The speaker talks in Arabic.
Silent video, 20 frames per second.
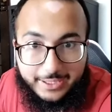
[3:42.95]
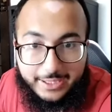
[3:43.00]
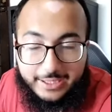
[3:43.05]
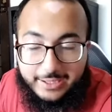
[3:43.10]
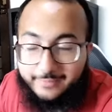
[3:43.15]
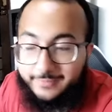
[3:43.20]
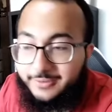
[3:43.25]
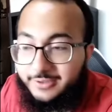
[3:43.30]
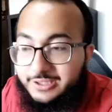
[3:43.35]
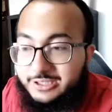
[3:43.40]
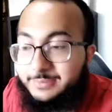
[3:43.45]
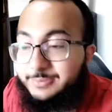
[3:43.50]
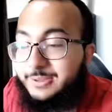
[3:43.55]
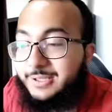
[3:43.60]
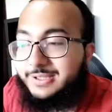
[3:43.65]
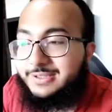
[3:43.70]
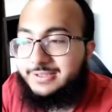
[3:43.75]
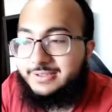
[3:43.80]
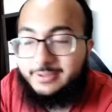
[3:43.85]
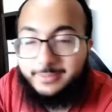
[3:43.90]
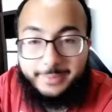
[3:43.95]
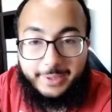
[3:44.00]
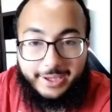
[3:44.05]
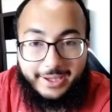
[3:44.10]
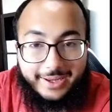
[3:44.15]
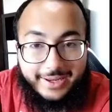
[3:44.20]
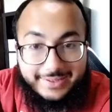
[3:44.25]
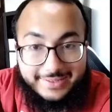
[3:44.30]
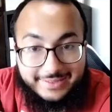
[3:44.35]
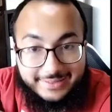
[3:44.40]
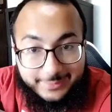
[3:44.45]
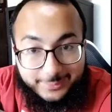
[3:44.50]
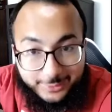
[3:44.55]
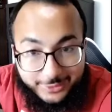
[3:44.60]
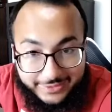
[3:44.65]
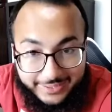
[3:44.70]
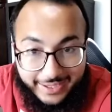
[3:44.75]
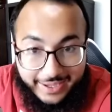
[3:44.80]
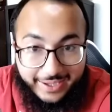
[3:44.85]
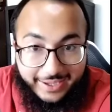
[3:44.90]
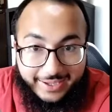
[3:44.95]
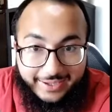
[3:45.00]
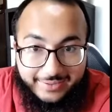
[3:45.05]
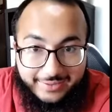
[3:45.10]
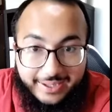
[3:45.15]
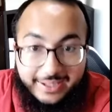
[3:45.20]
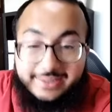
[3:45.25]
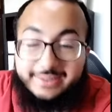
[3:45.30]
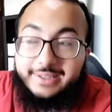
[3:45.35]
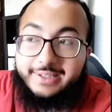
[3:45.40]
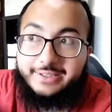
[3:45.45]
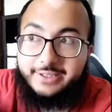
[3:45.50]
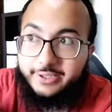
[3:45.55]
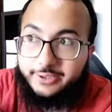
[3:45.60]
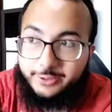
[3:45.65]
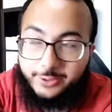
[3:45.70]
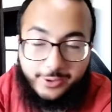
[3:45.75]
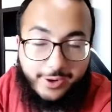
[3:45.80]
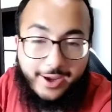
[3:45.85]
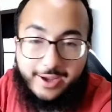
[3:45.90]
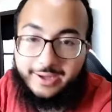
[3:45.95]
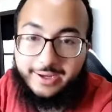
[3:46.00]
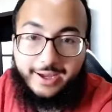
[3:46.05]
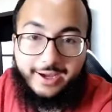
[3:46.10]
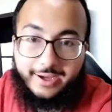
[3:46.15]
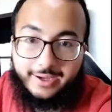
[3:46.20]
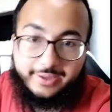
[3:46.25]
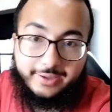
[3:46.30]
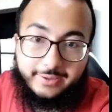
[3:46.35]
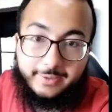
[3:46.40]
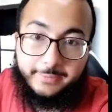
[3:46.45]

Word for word: فتجيب درجه سبعة خلاص انت مرتاح حتى للدكتوراه الى اخره